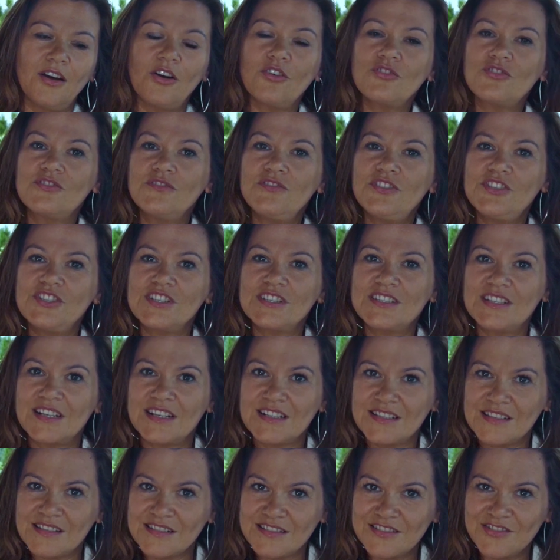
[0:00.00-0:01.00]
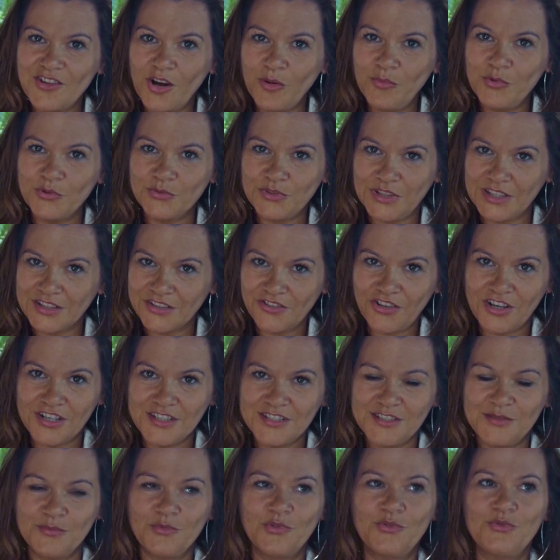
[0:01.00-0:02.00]
Oczywiście zaraz zdobył ten
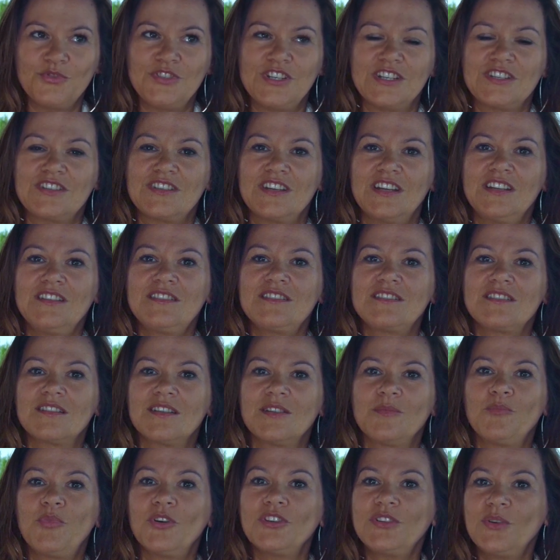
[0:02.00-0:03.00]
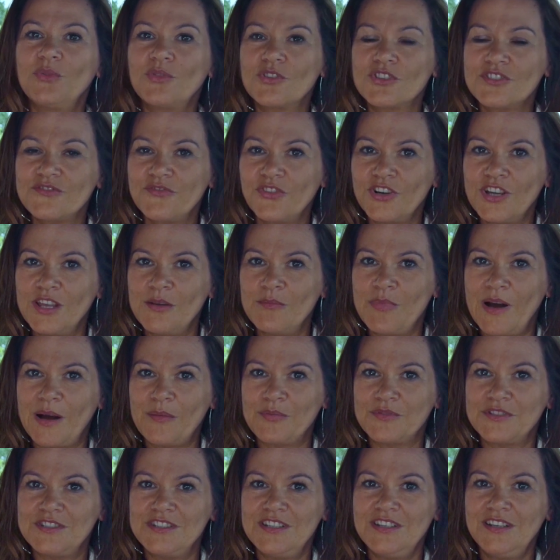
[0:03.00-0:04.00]
koenzym Q10, podał go swojej
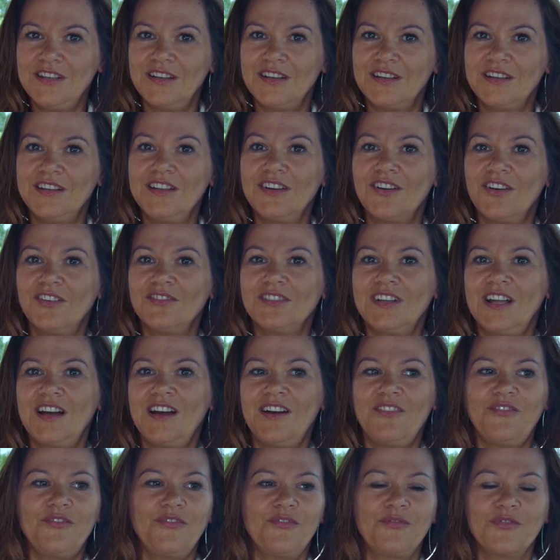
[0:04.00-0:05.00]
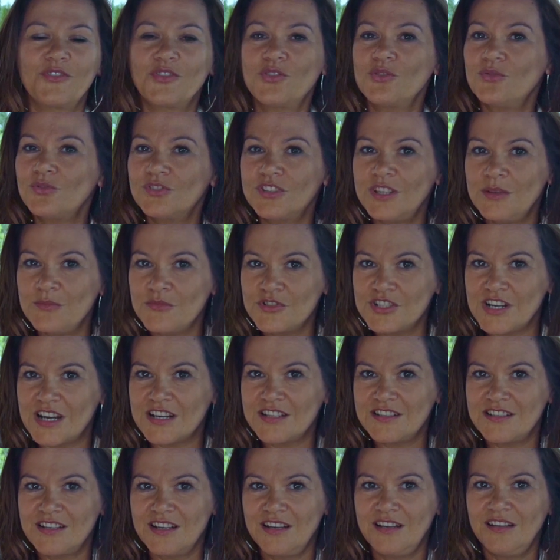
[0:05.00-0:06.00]
babci i ona w krótkim
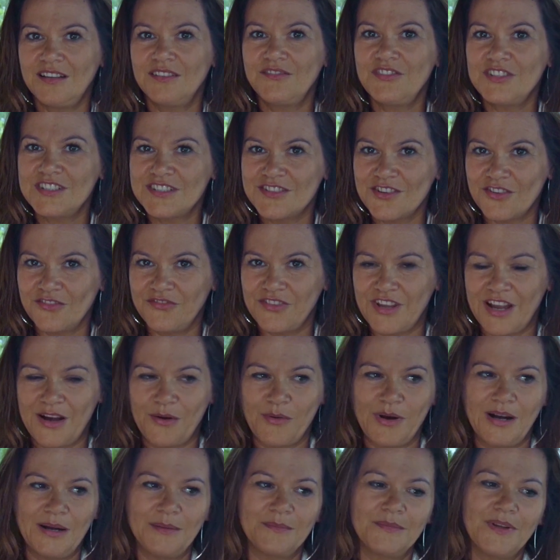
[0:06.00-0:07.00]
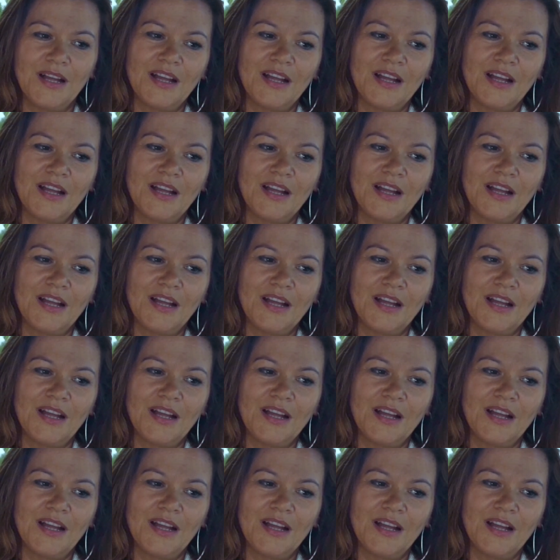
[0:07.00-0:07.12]
czasie wyzdrowiała.